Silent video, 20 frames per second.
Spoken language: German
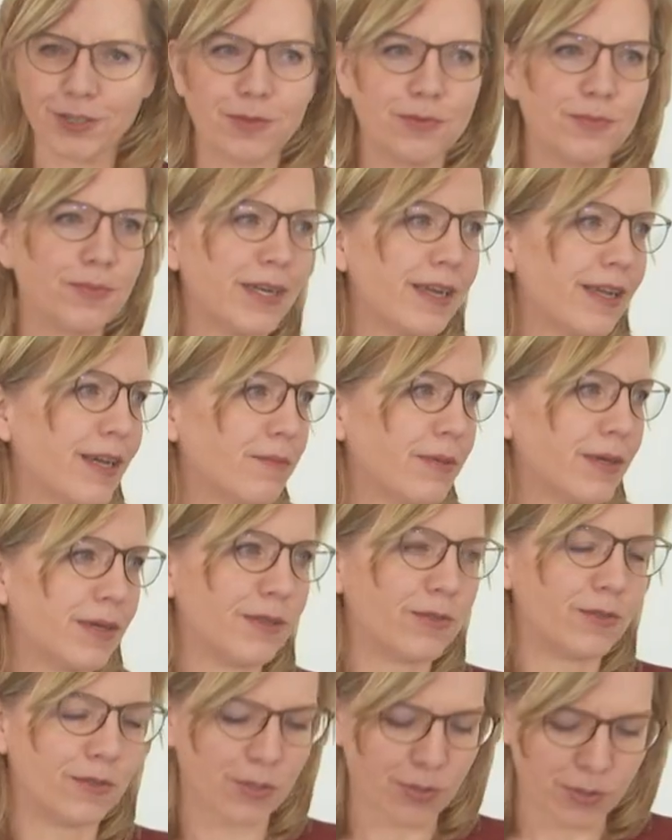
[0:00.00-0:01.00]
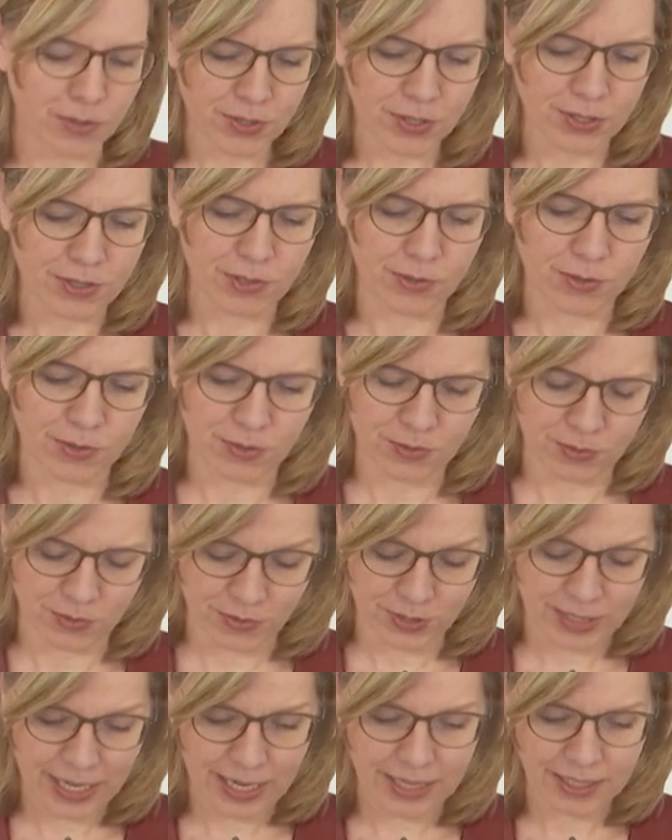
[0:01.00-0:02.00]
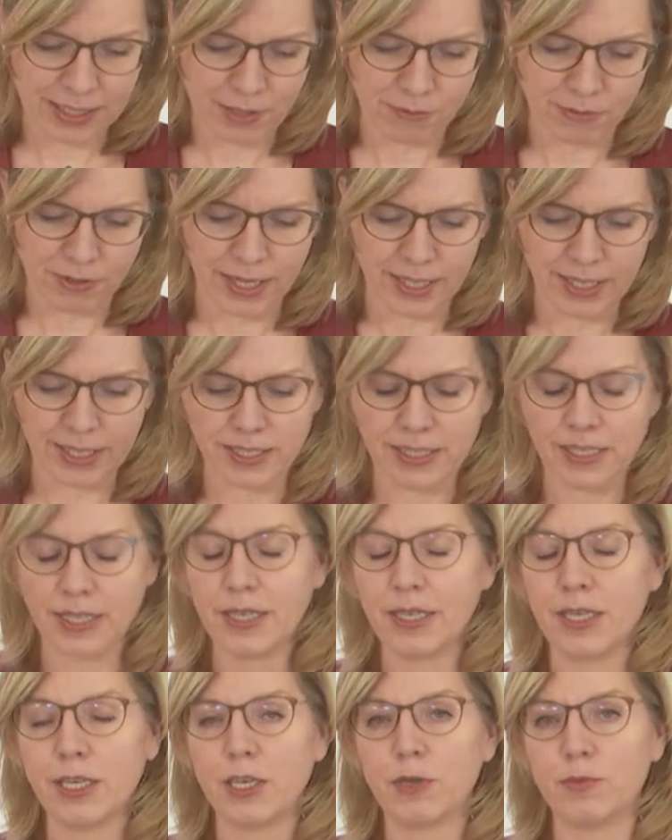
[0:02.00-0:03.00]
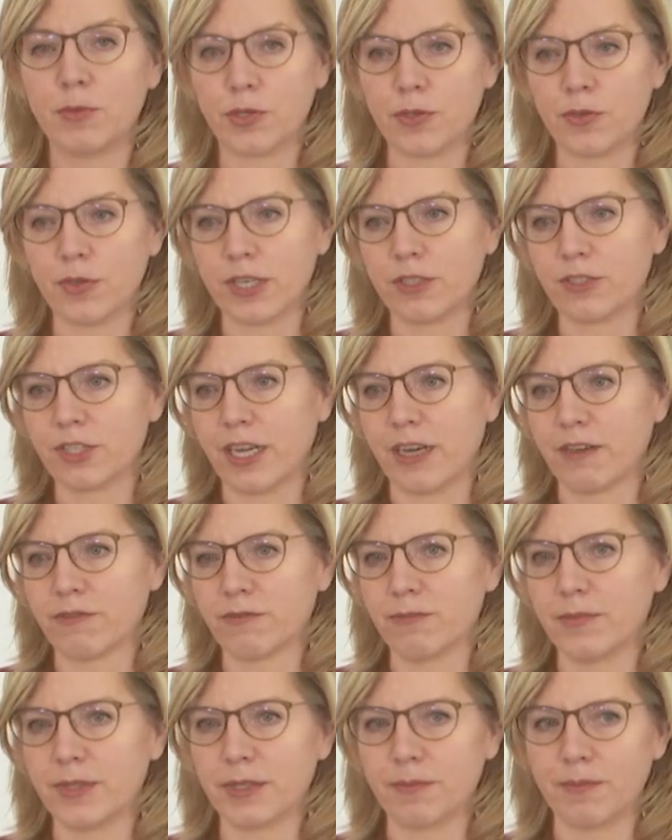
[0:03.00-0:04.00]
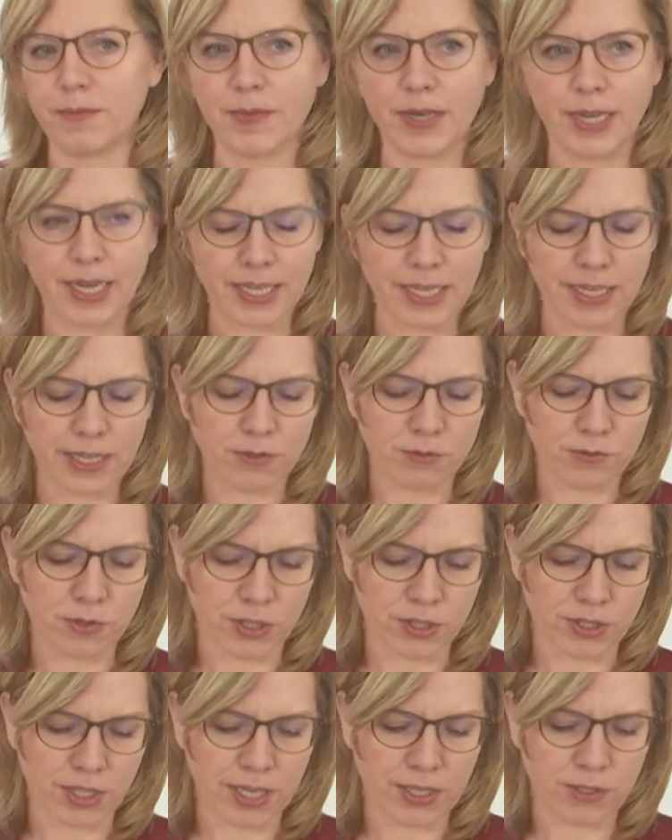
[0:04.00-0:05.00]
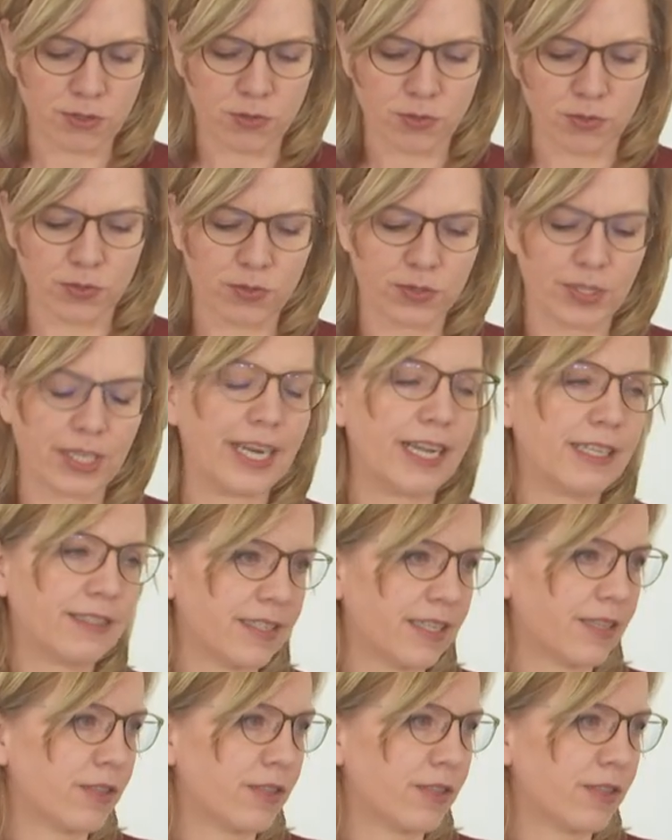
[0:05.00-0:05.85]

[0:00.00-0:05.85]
unbelehrbar und rücksichtslos uns alle gefährdet, mit höheren Strafen, mit einem längeren Führerscheinentzug und in letzter